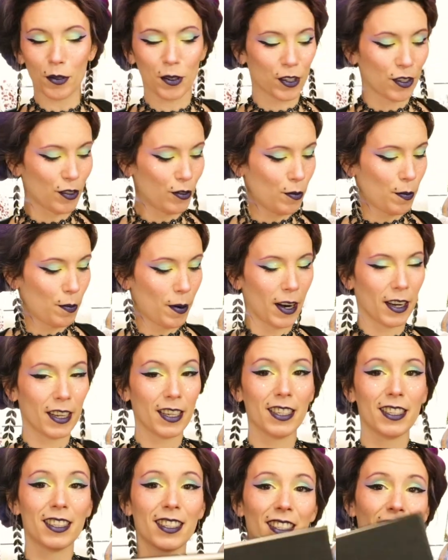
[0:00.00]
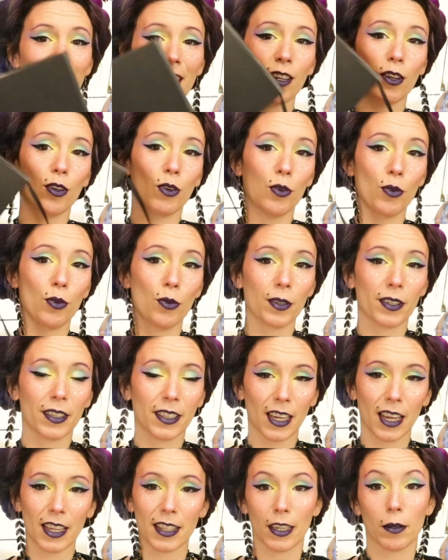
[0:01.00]
produit que je vais vous parler, c'est le
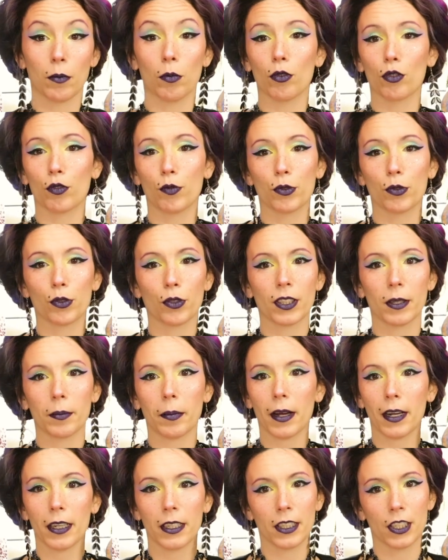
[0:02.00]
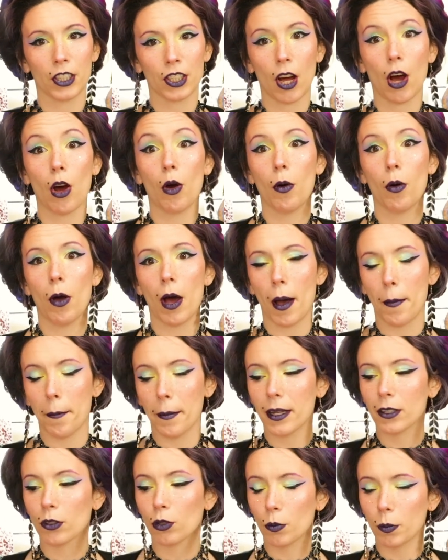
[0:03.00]
carnet. je vous en ai parlé déjà à
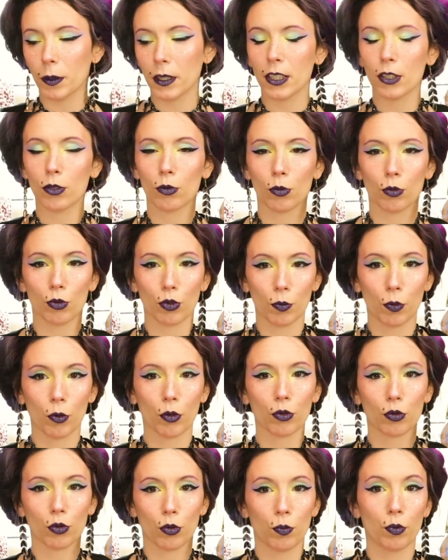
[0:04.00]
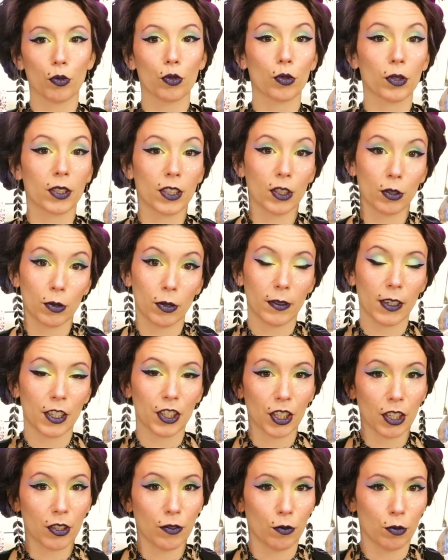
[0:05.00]
maintes reprises, donc je pense que pour ceux qui suivent la
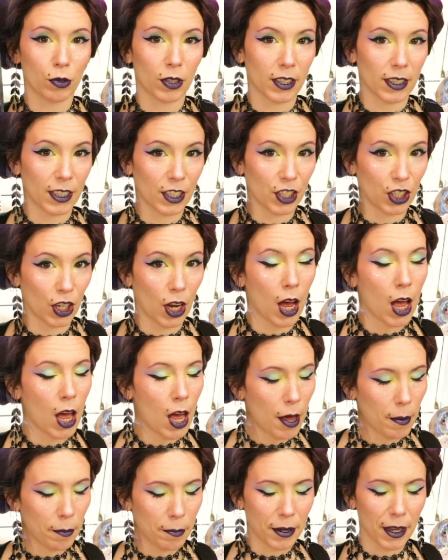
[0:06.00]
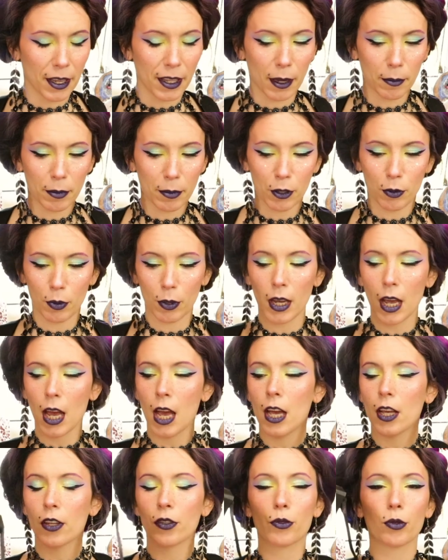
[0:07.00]
chaîne, vous êtes déjà bien habitué,
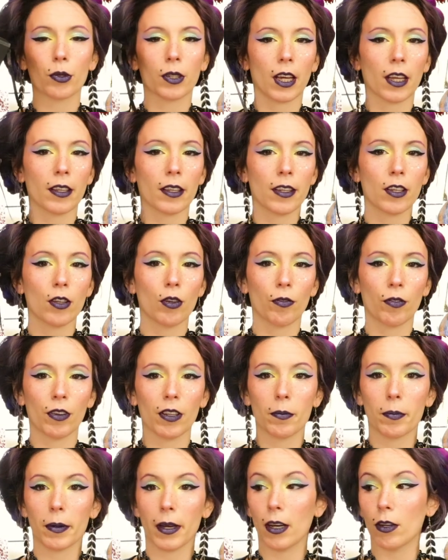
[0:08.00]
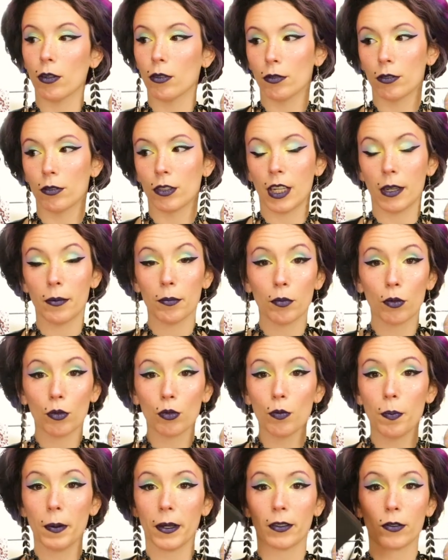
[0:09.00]
Ce carnet, en fait, bah, euh, je l'aime
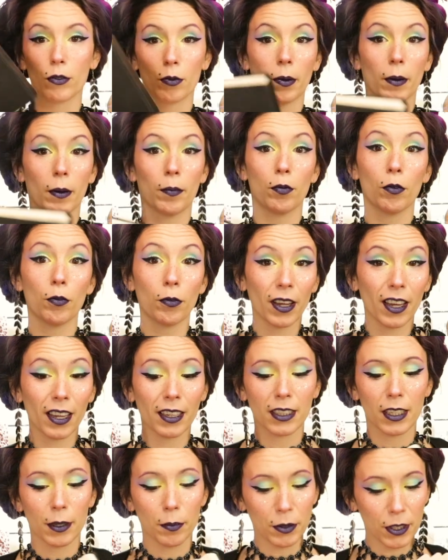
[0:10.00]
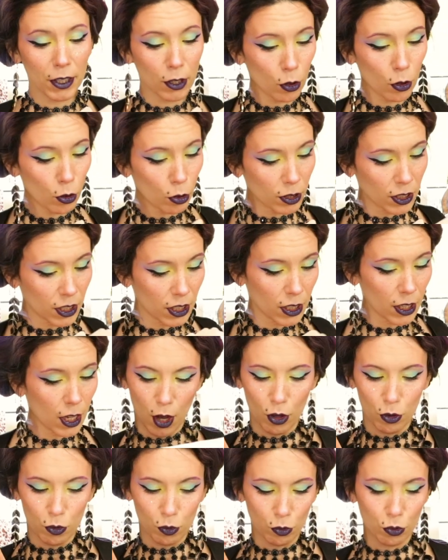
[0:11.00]
beaucoup parce que bah, pour faire des petits croquis,
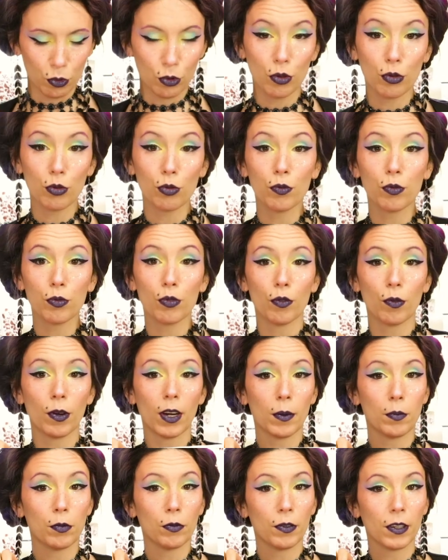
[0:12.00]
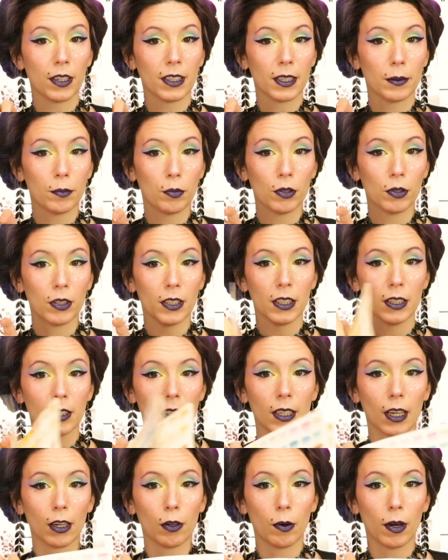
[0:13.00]
je trouve que voilà, pour faire des
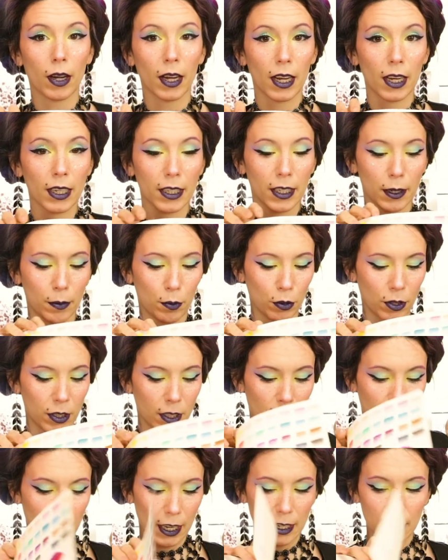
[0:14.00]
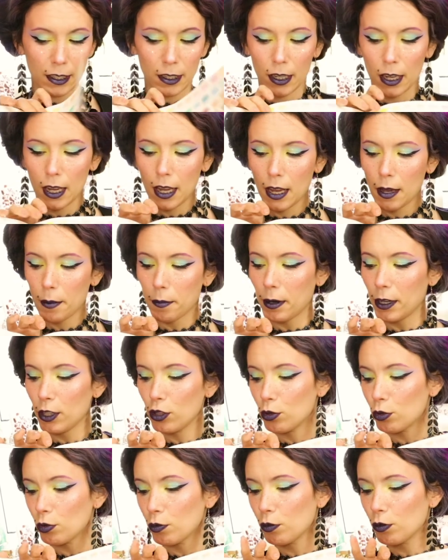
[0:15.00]
petites aquarelles, des petits tests, bah,
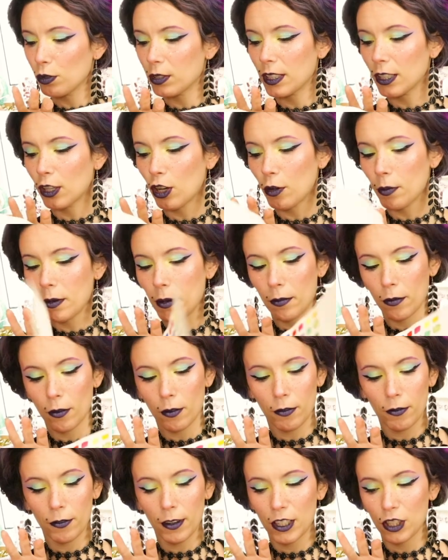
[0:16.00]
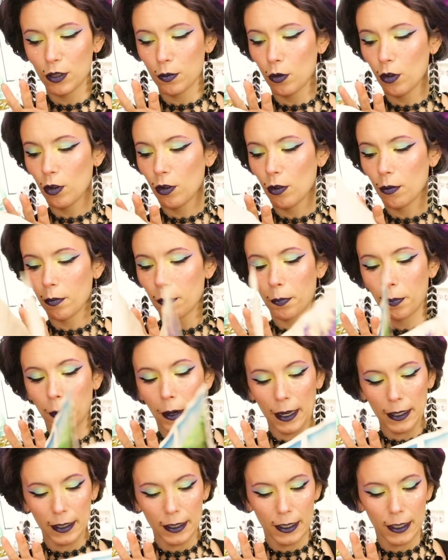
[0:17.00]
je trouve que c'est quand même vachement
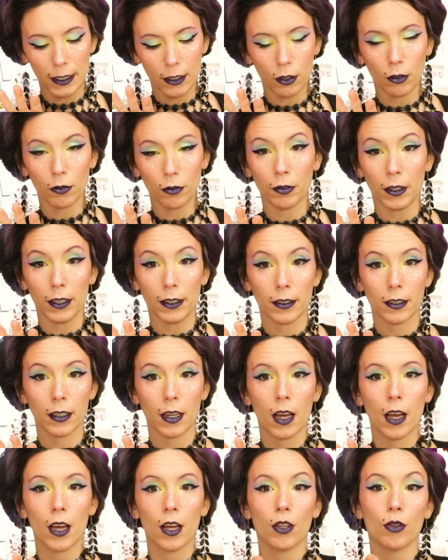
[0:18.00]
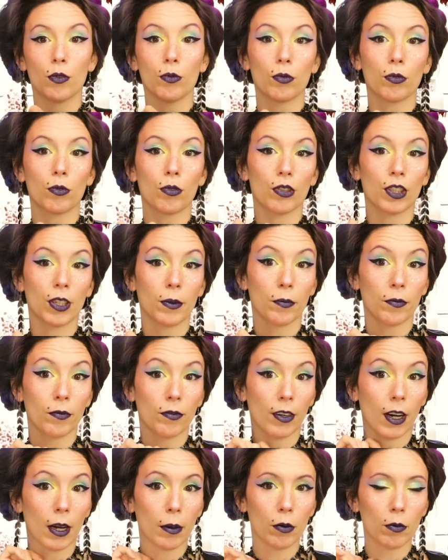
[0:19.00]
pratique en fait. Donc euh, j'aime
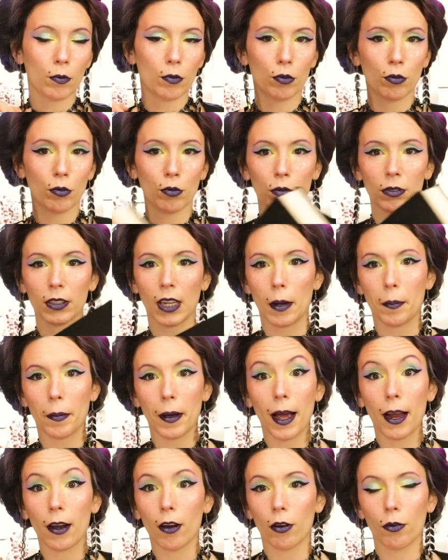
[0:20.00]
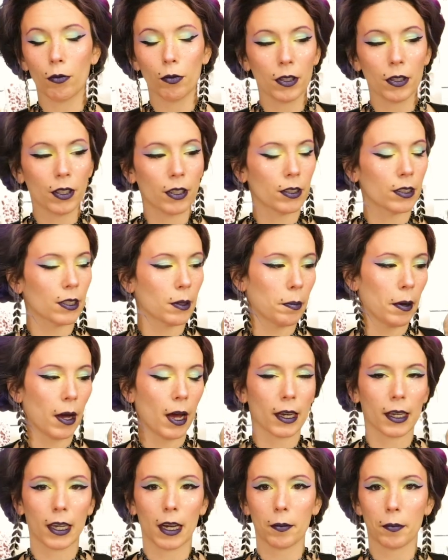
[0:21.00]
vraiment beaucoup ce calepin. Alors oui, c'est pas
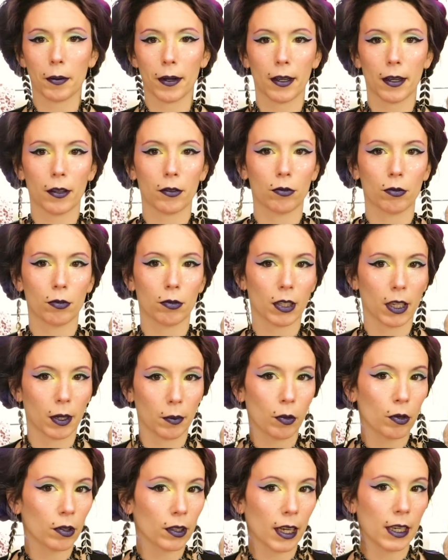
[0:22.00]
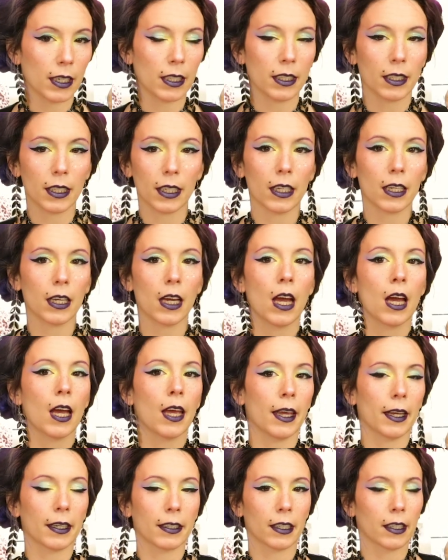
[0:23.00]
un calepin de très bonne qualité,
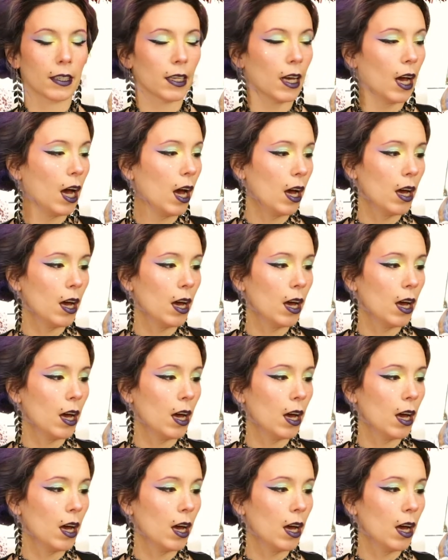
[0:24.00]
etc.